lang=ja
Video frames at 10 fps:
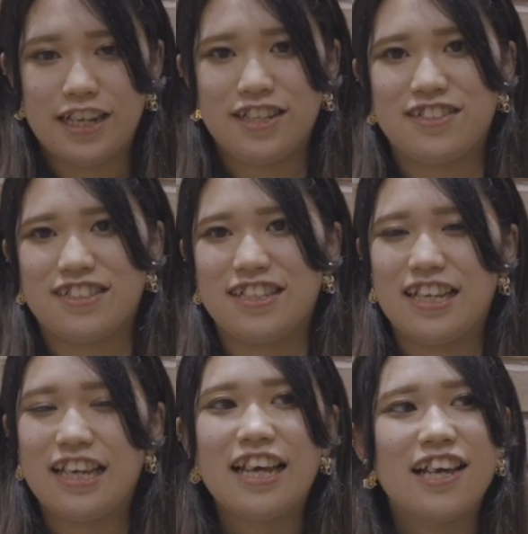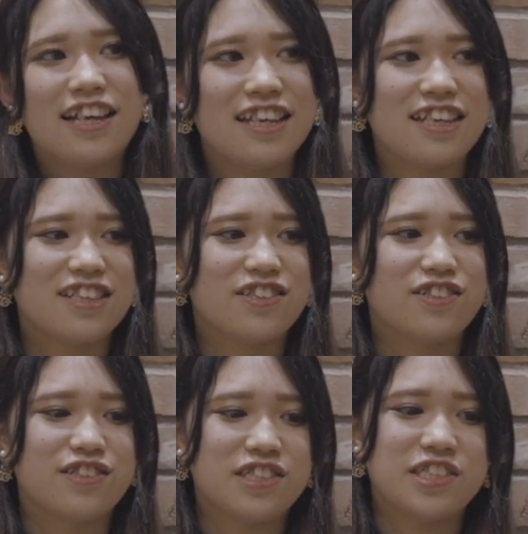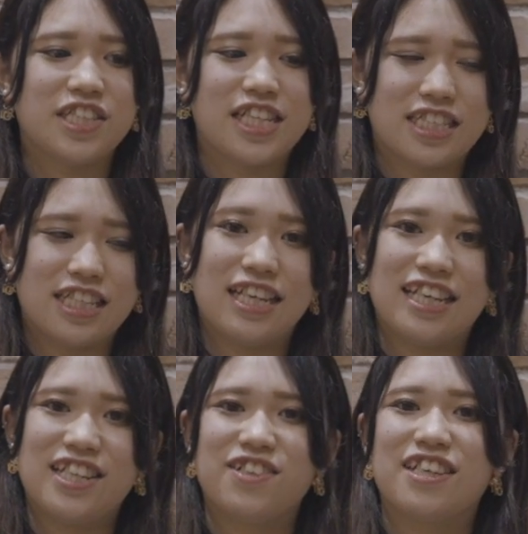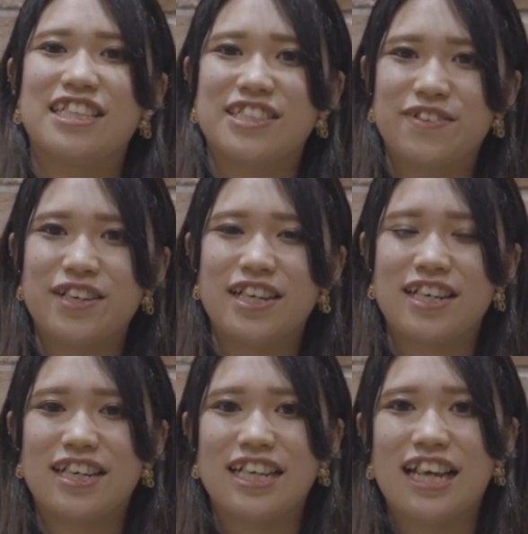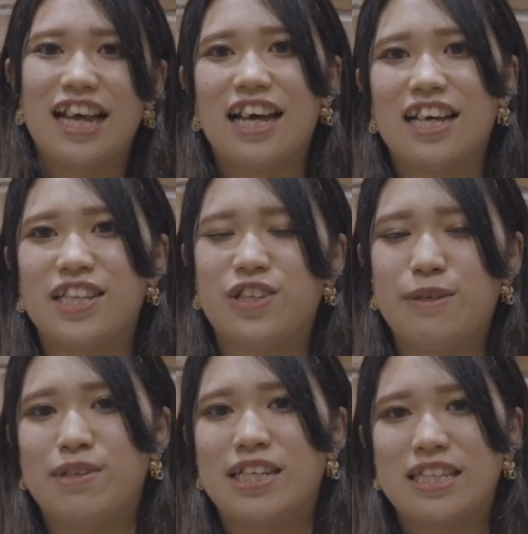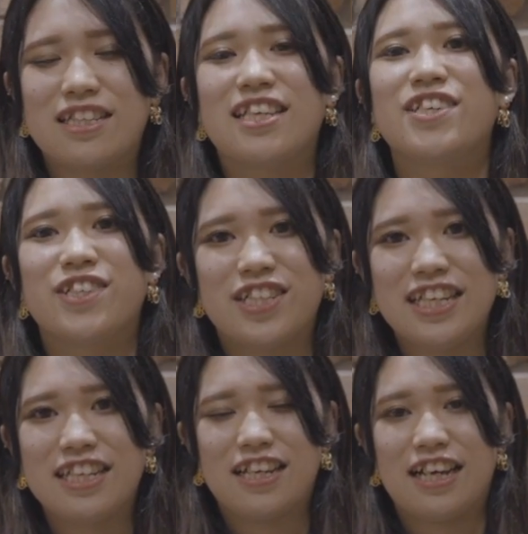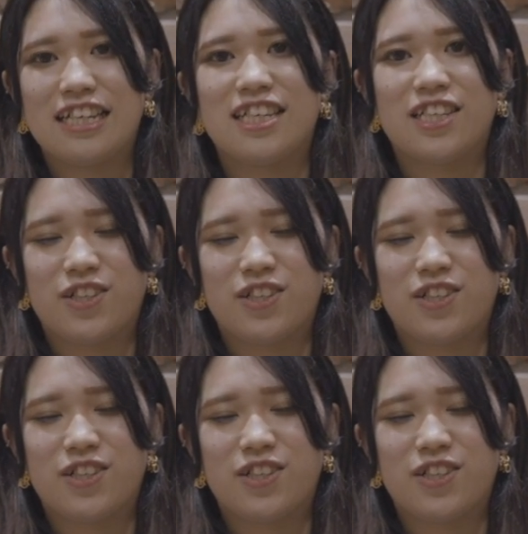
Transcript: はいえっ、ー、とそうですね広銀座はあの今やってたように朝